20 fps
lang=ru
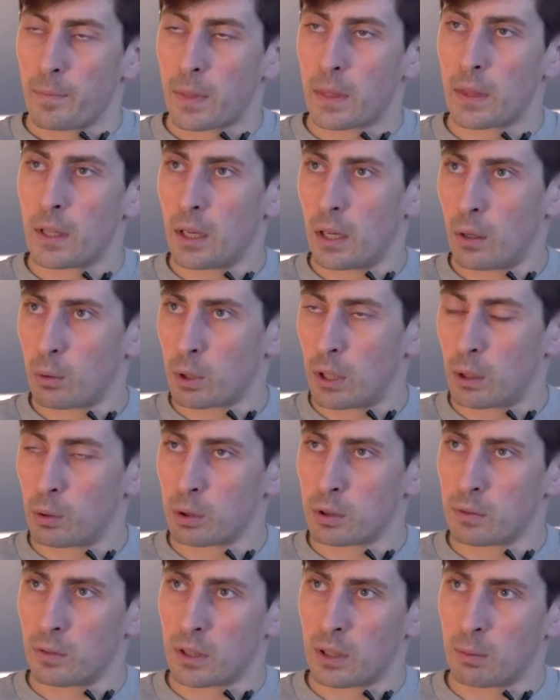Да,
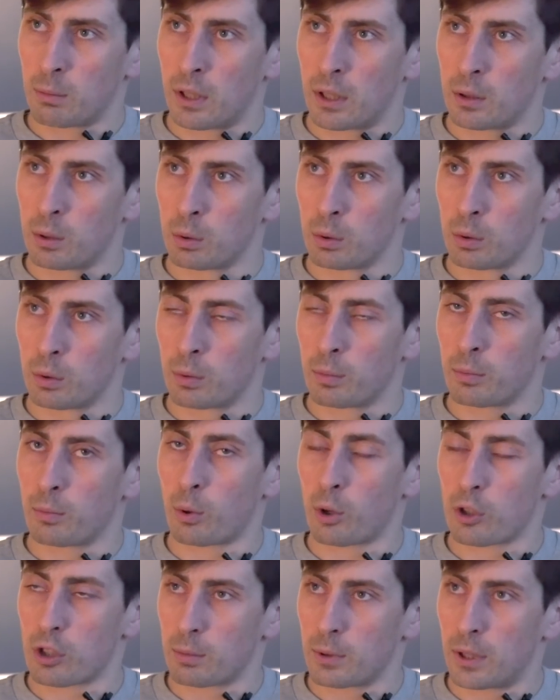удалось в этом году, в
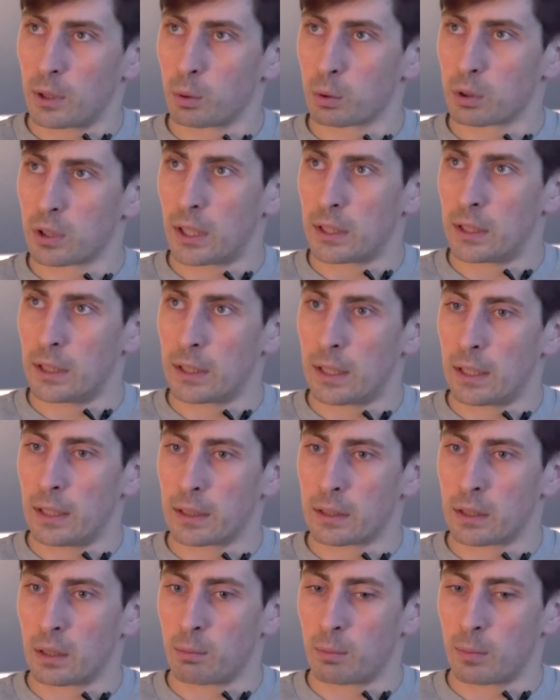прошлом году сходить
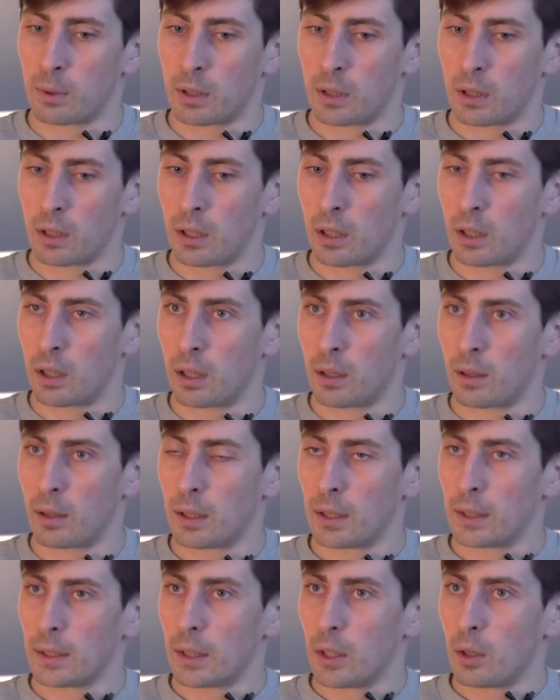летом. А,
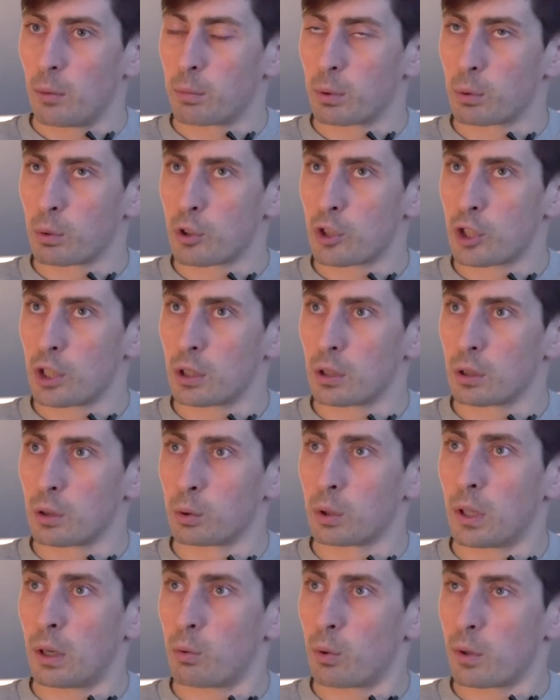получил
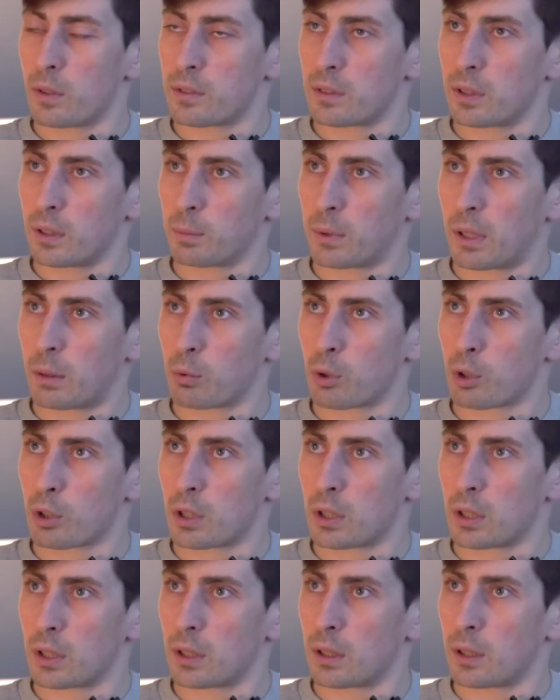удовольствие, потому
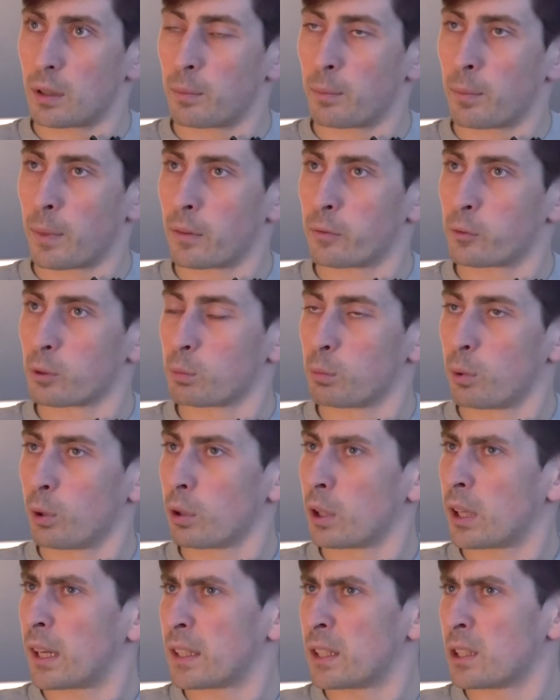что на футбол
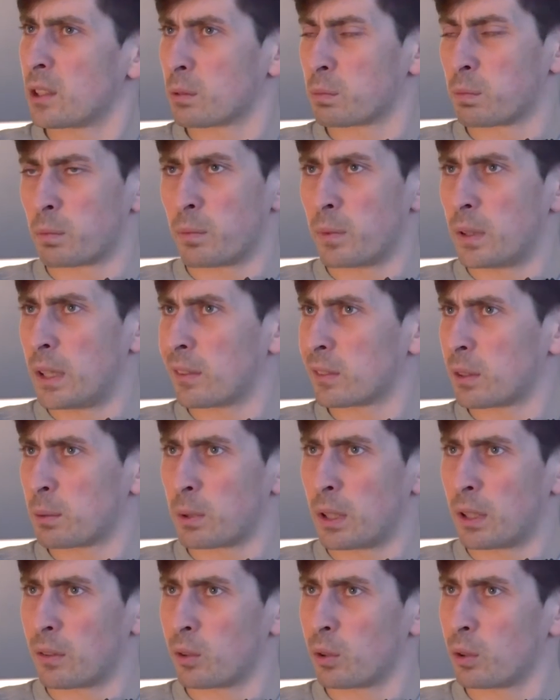ходил
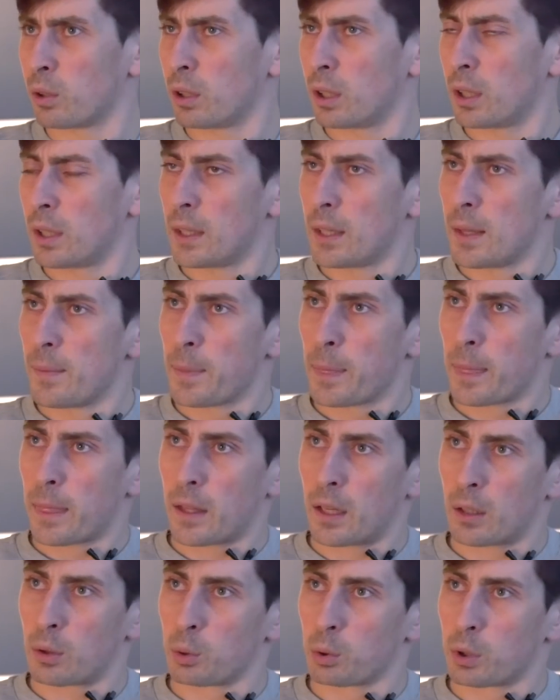давным-давно.
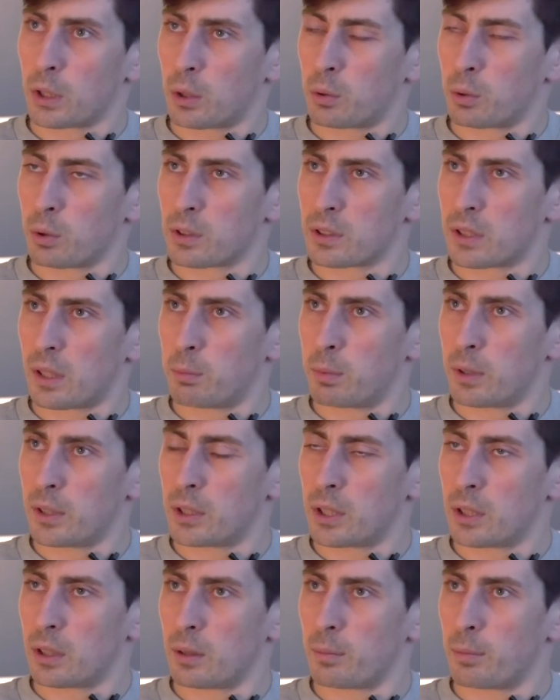А тут такое
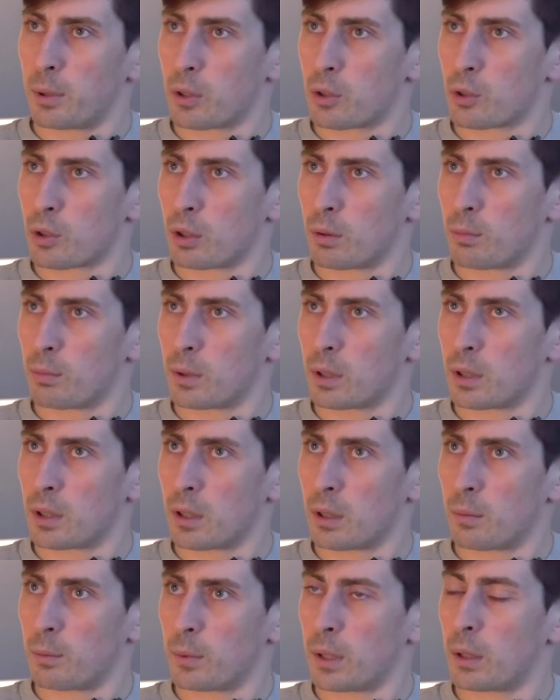событие, причем
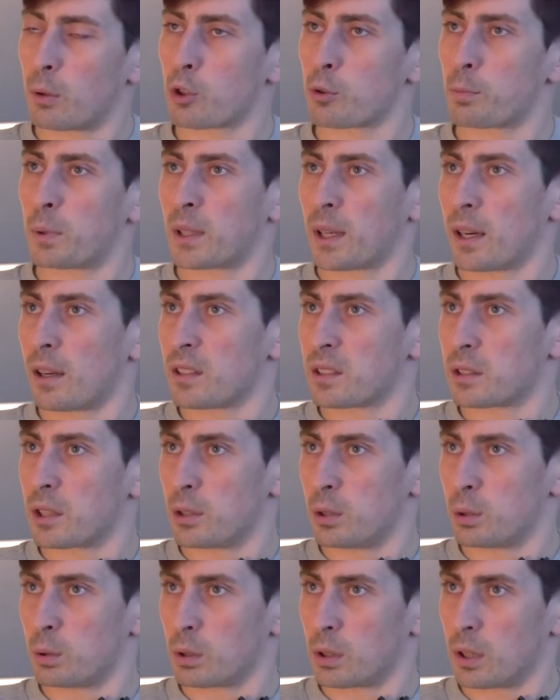а, мне очень понравились
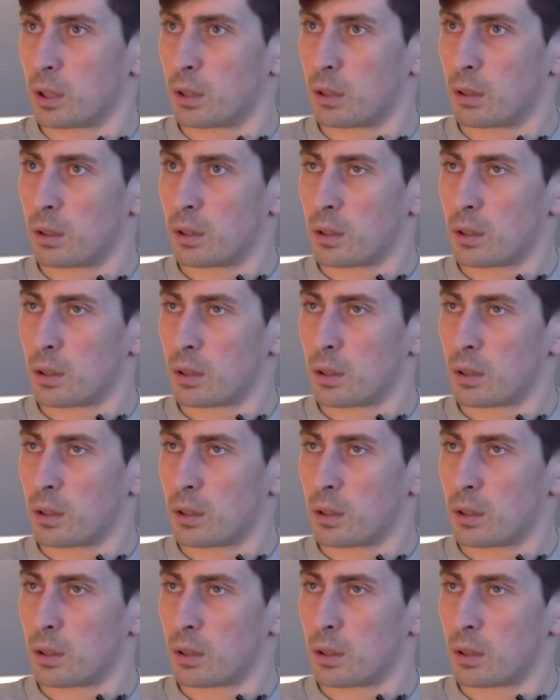стадионы.